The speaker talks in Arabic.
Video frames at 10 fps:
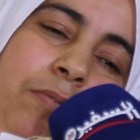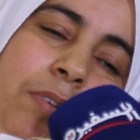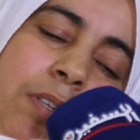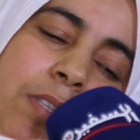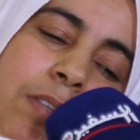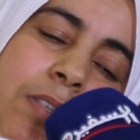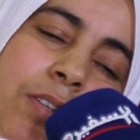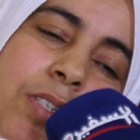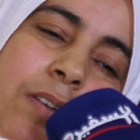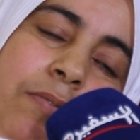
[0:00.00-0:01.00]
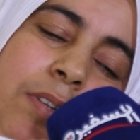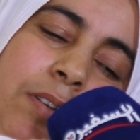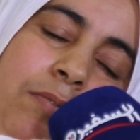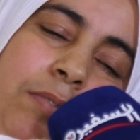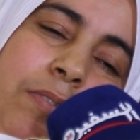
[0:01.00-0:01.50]
الوالدين اللي شافني
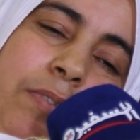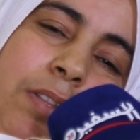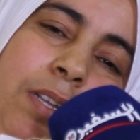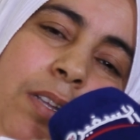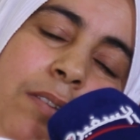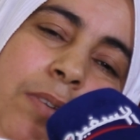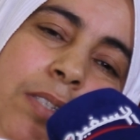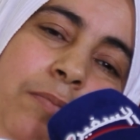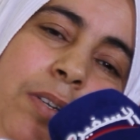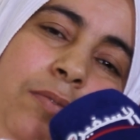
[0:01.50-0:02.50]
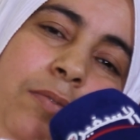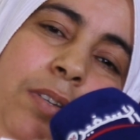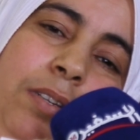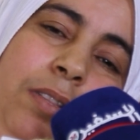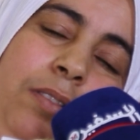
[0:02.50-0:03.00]
يعاونني في هذه الحاله بغيتهم
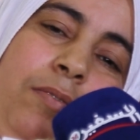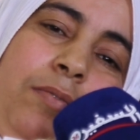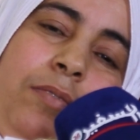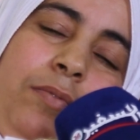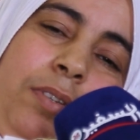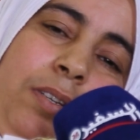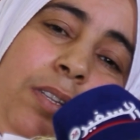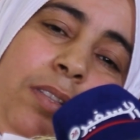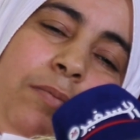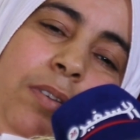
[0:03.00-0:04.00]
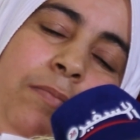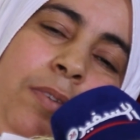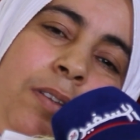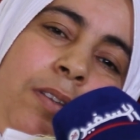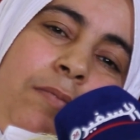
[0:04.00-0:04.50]
يعاونوني على الدواء يعاونوني على الطبيب
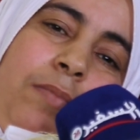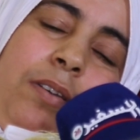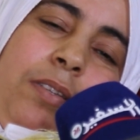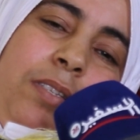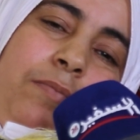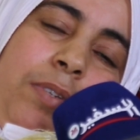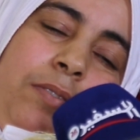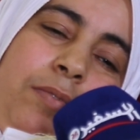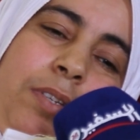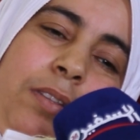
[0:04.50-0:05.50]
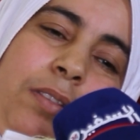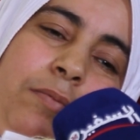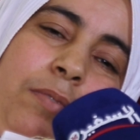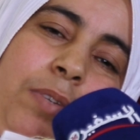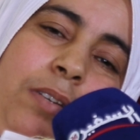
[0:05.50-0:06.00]
ما كنصيب باش نمشي
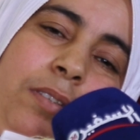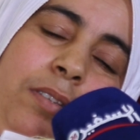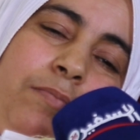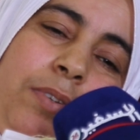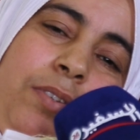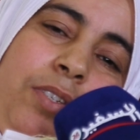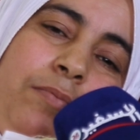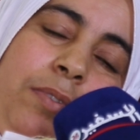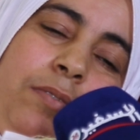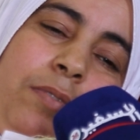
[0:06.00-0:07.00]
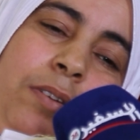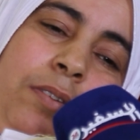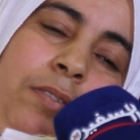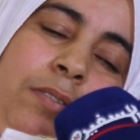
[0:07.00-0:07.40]
للطبيب ما كنصيب باش نجيب الدواء